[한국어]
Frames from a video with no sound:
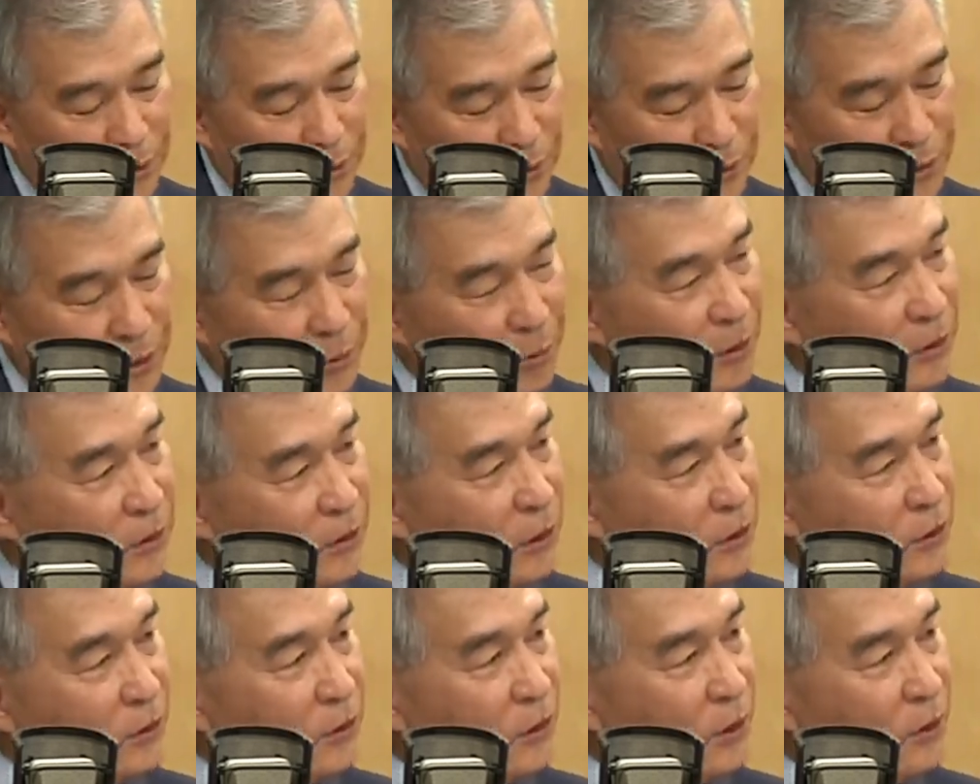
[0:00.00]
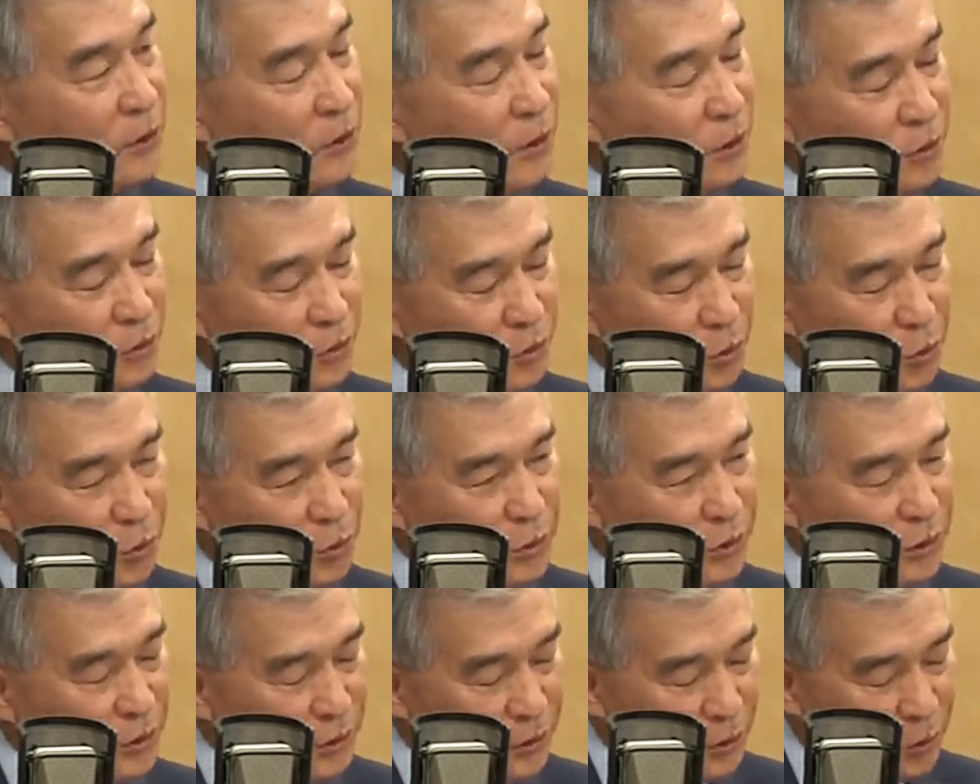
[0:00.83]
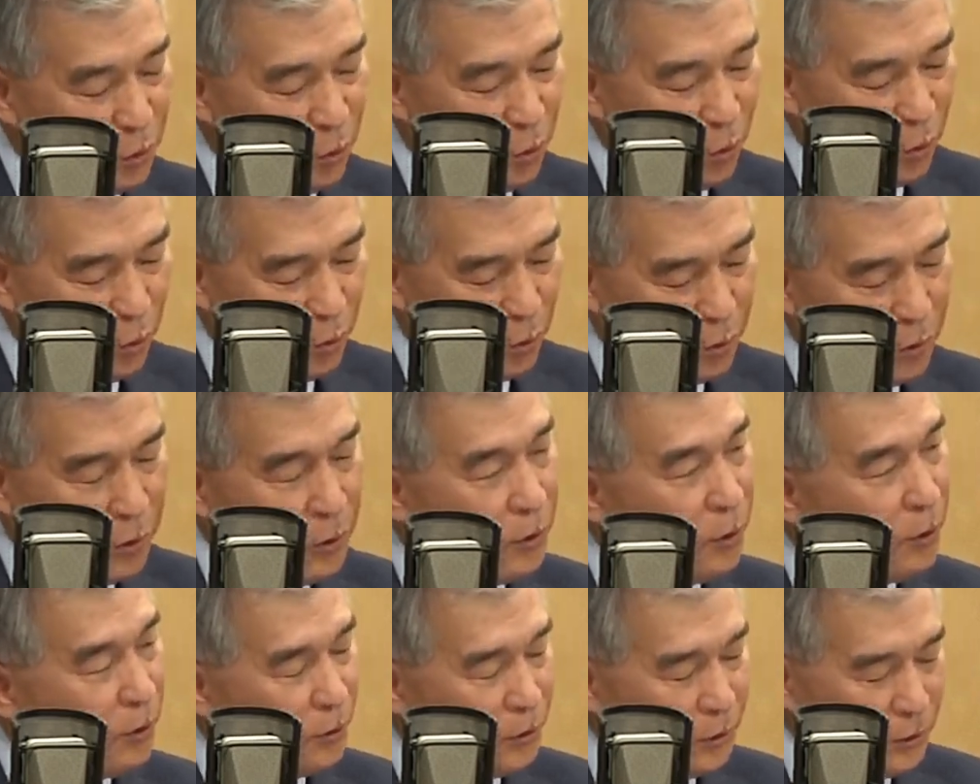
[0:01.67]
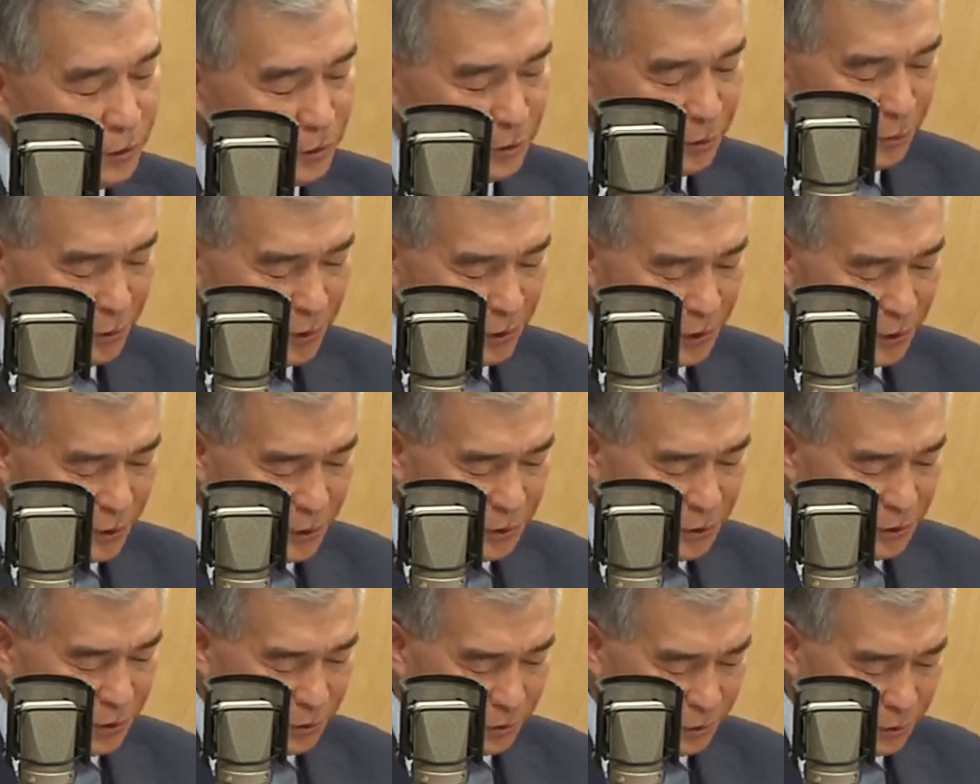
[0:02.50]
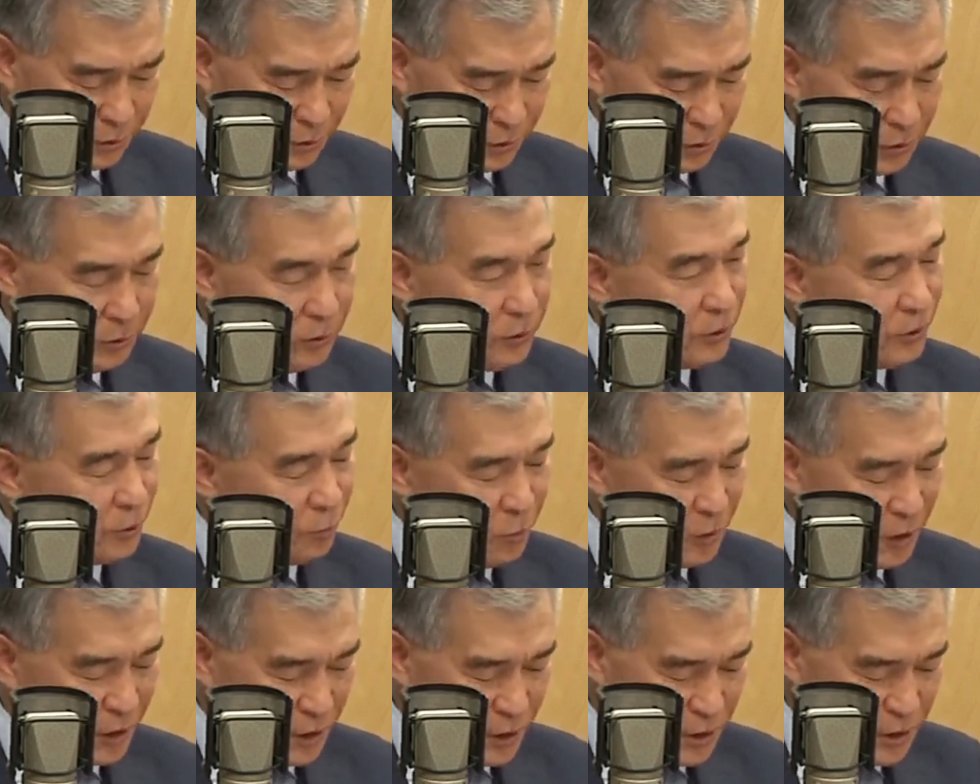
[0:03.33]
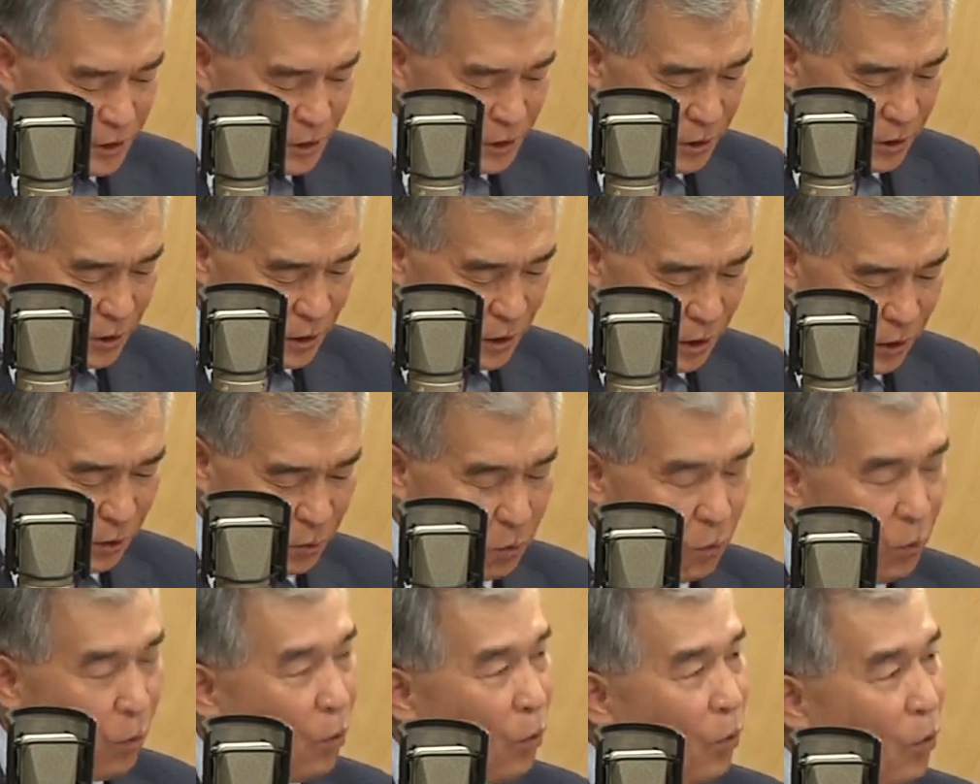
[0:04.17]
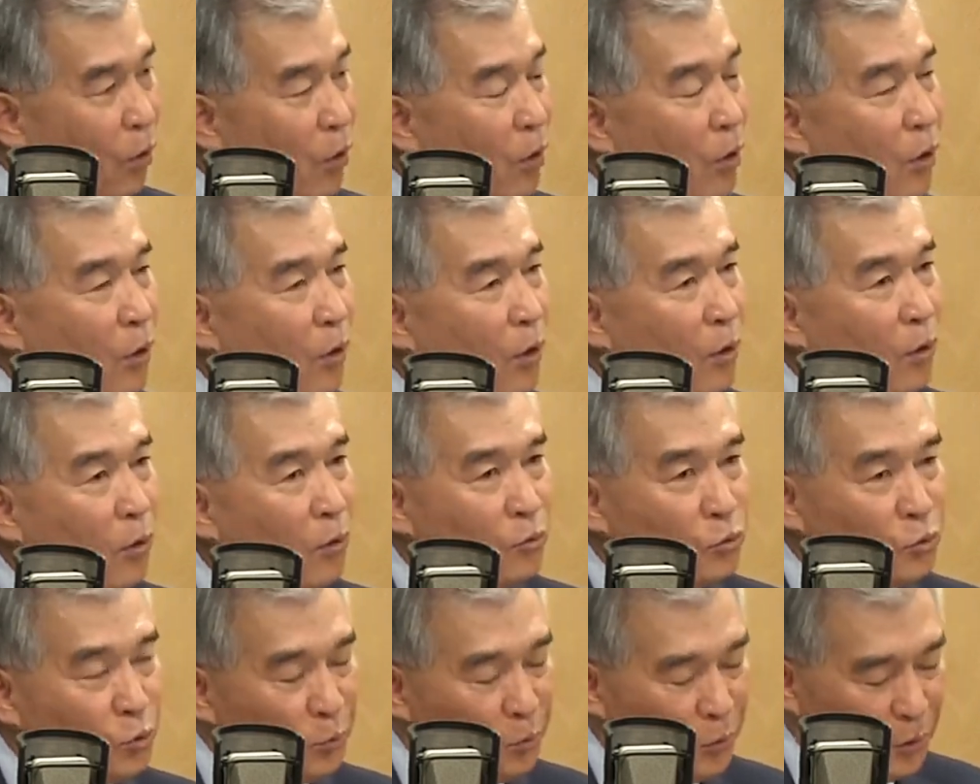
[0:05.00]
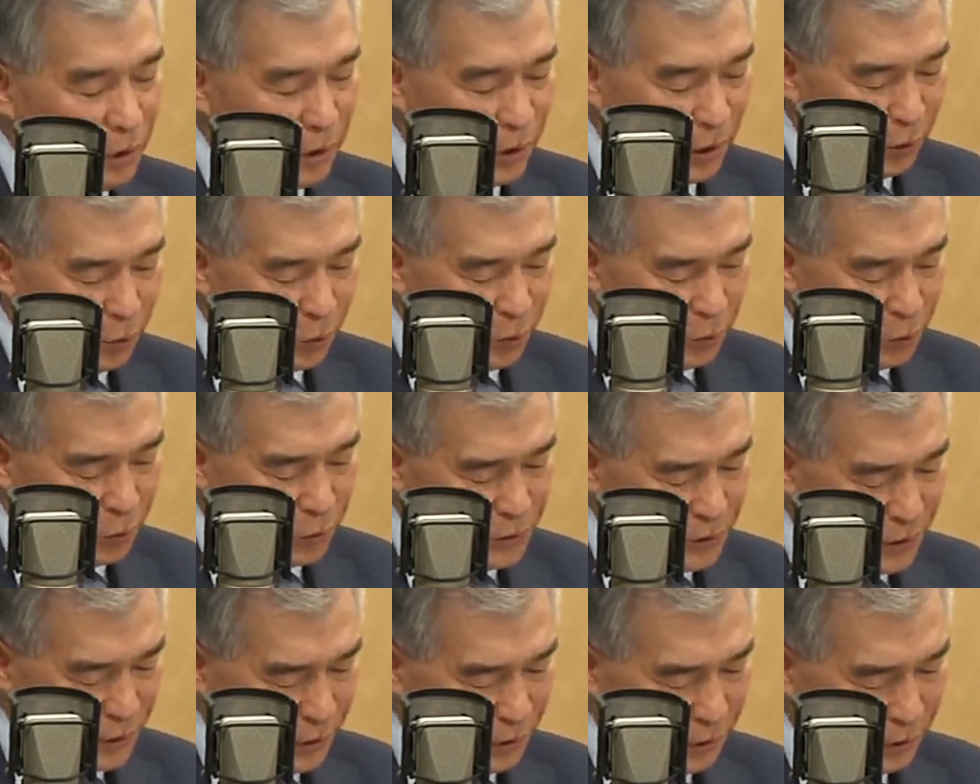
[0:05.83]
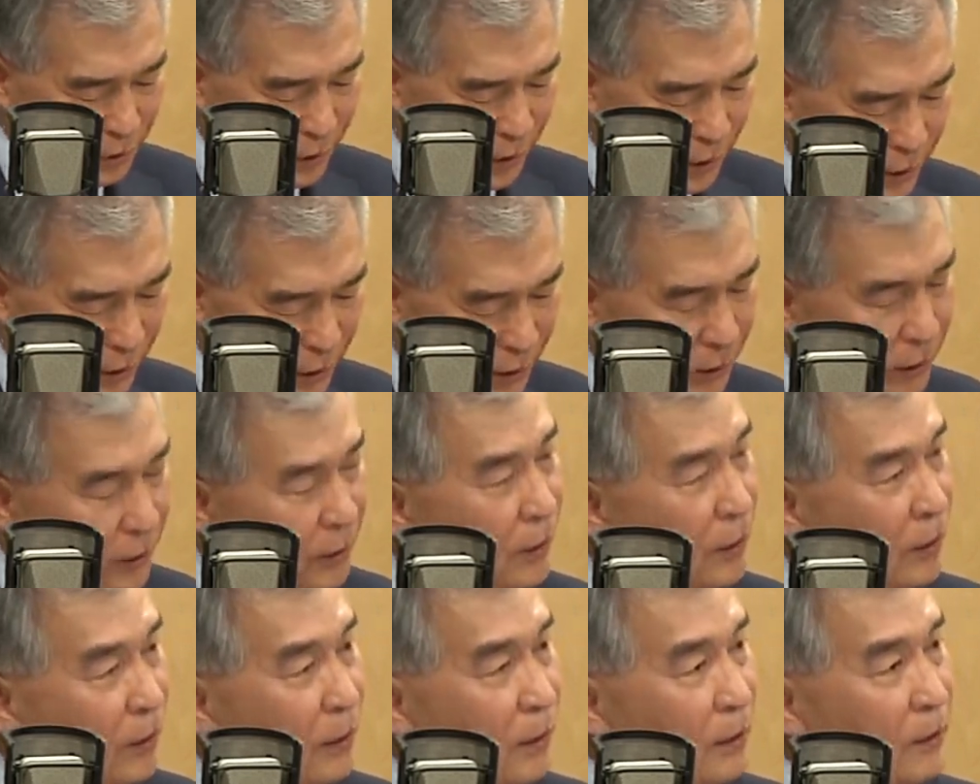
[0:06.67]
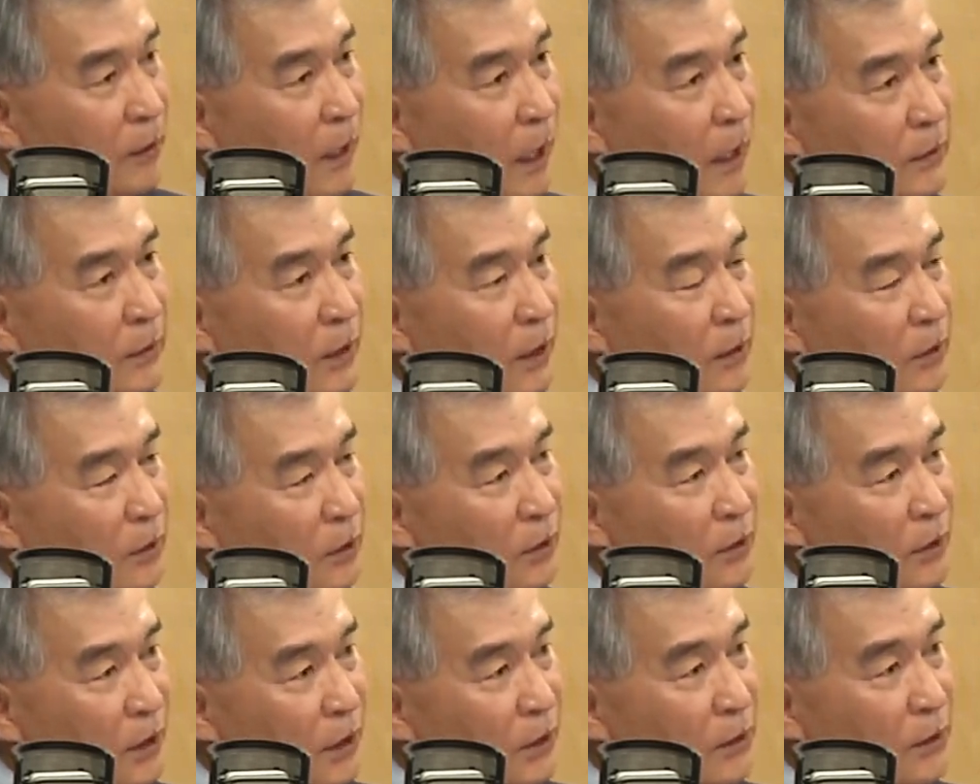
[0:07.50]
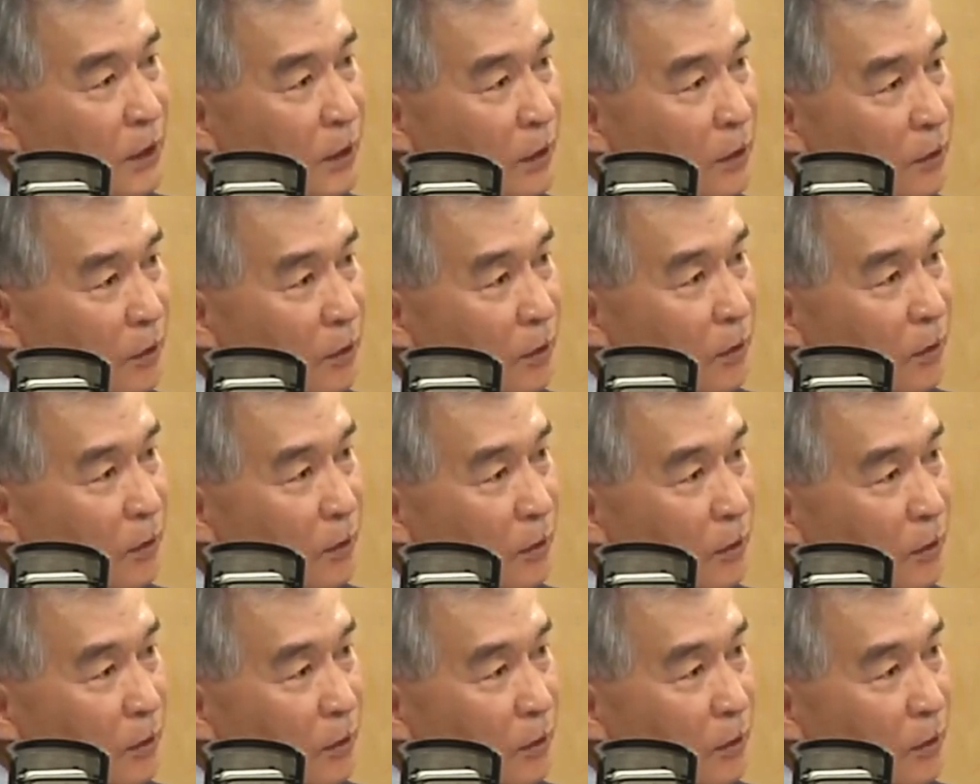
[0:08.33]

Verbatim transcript: 어, 지방자치단체인 서울시도 이 점에 대해서는 깊게 인식을 하고 어, 준비를 하고 있고 최근에 다자녀 대상을